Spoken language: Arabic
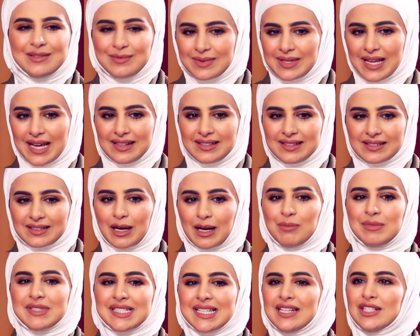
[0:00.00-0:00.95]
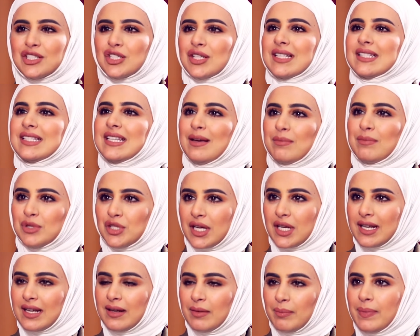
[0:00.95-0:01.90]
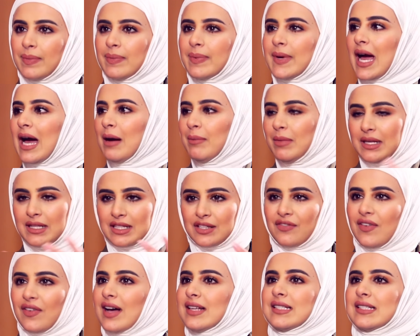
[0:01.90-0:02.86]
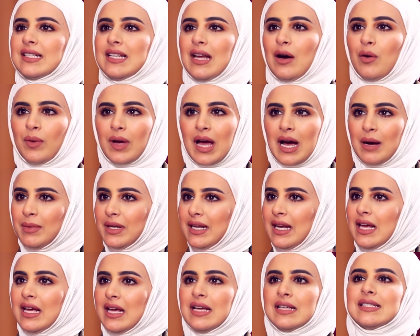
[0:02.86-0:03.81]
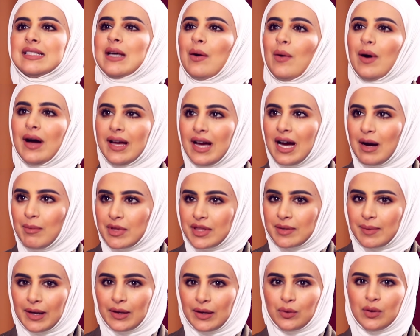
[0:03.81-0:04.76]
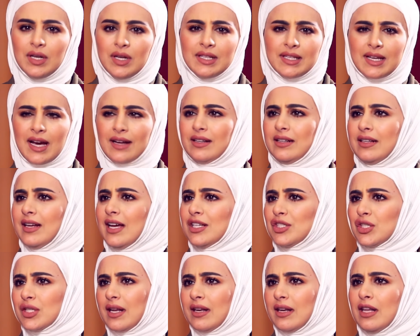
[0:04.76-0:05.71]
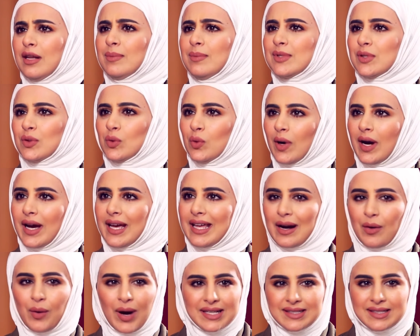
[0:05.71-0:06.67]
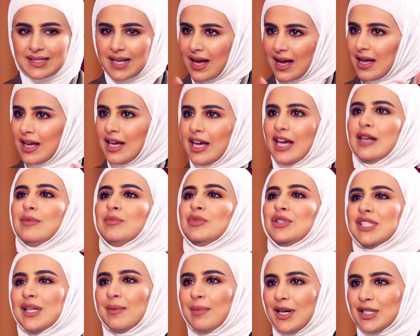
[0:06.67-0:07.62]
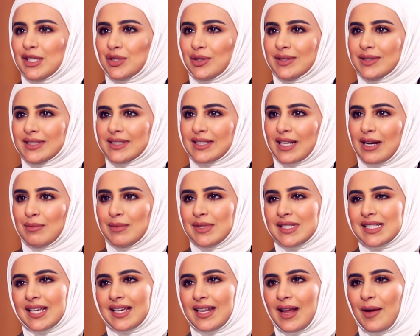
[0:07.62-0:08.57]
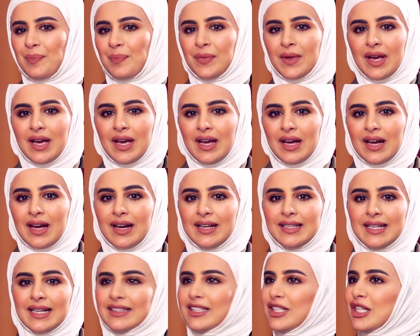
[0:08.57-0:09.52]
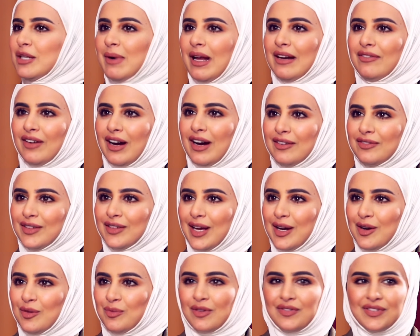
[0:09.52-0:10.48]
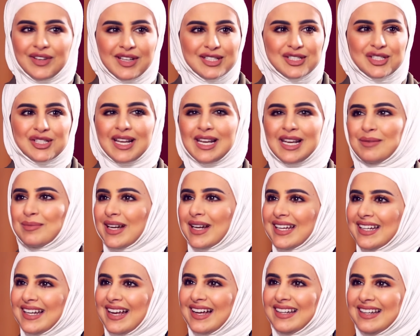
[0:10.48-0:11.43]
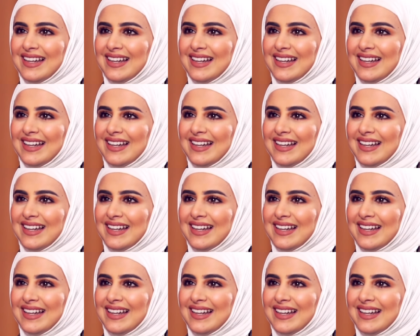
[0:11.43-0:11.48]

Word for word: يعني تتقمصين الشخصيه بشكل بكامل تفاصيلها وكامل زواياها مثل ما يقولون ان كان اللهجه اللبس وغيره وحتى المجتمع شلون تتقمصينه صح آه، يعطيكم الف عافيه وموفقين ان شاء الله من خلال